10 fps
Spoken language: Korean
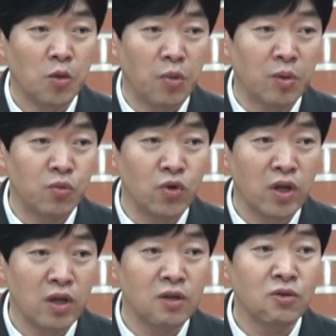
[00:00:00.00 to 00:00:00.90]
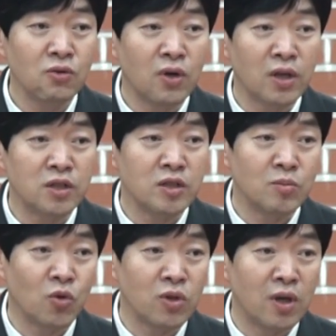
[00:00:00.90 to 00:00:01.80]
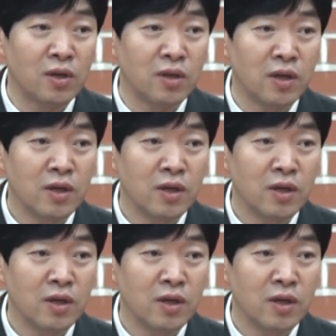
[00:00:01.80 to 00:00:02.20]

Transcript: 백분의 일도 가지지 못한